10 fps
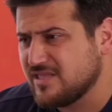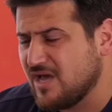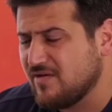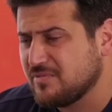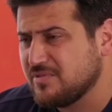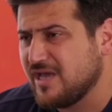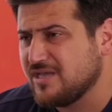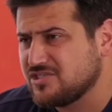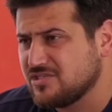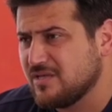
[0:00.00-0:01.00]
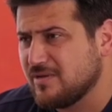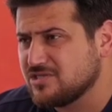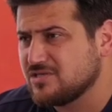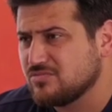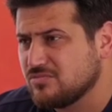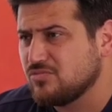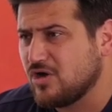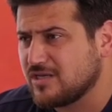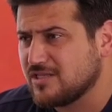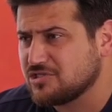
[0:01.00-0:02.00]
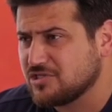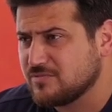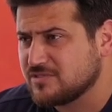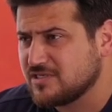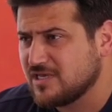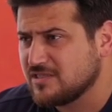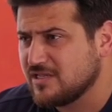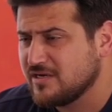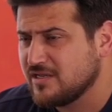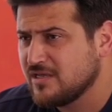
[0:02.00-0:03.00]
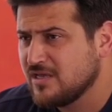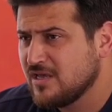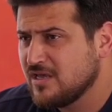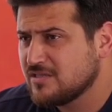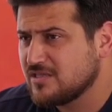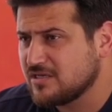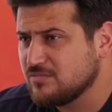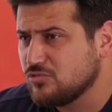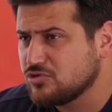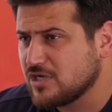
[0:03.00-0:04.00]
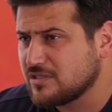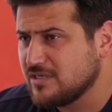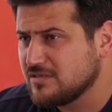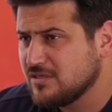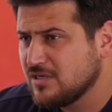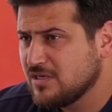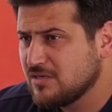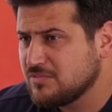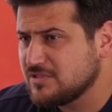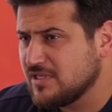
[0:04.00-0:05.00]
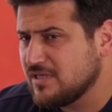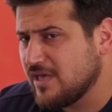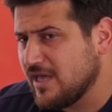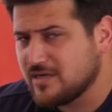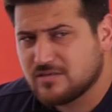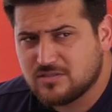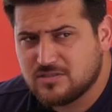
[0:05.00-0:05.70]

daha var. Bir ay içinde bence bu arkadaşlarımız da kendilerine takım bulacaklar. Biz de eğer